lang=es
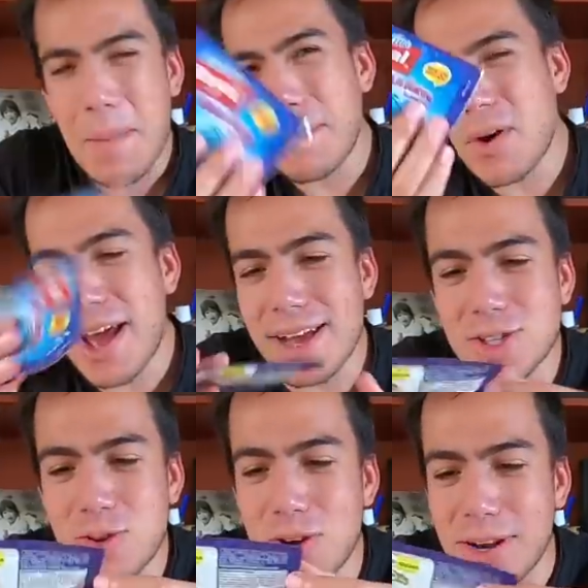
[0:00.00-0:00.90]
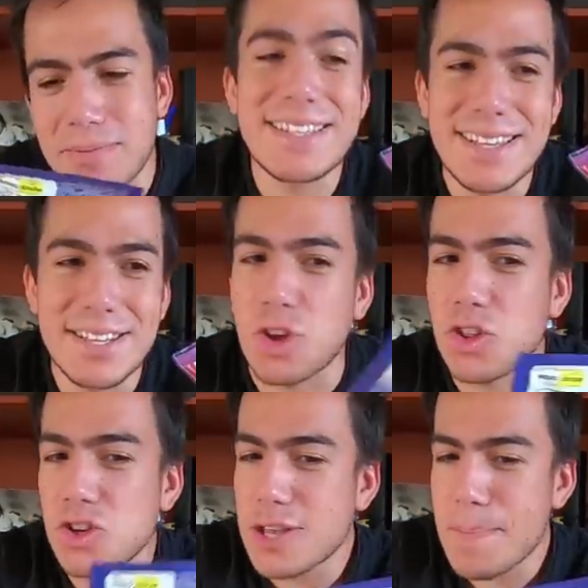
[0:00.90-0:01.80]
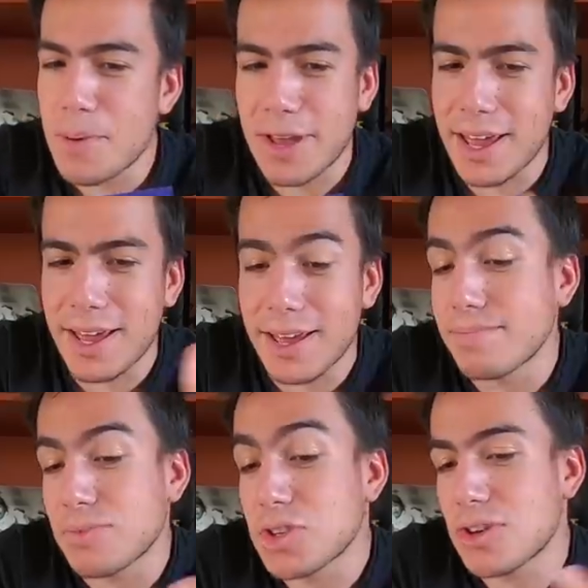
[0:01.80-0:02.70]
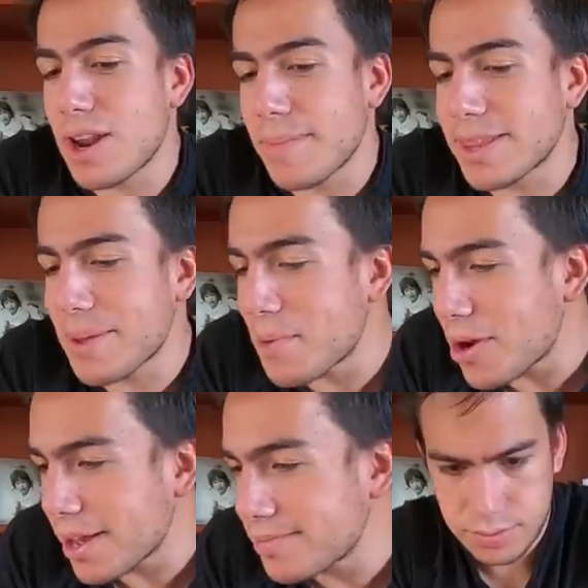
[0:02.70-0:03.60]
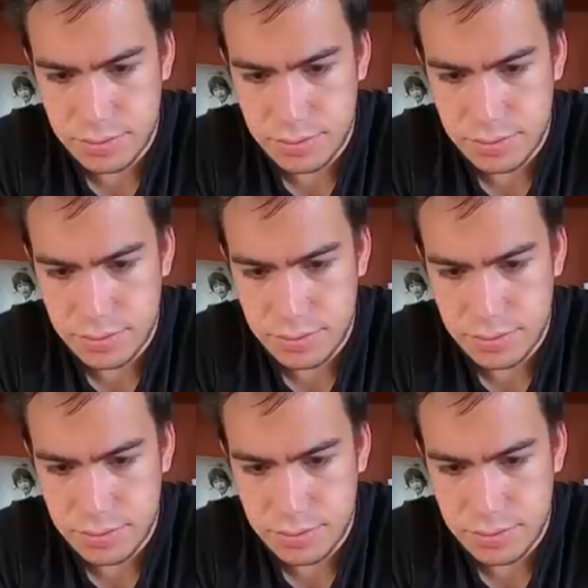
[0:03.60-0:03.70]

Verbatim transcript: Mora azul, insisto, no sé por qué no solamente mora.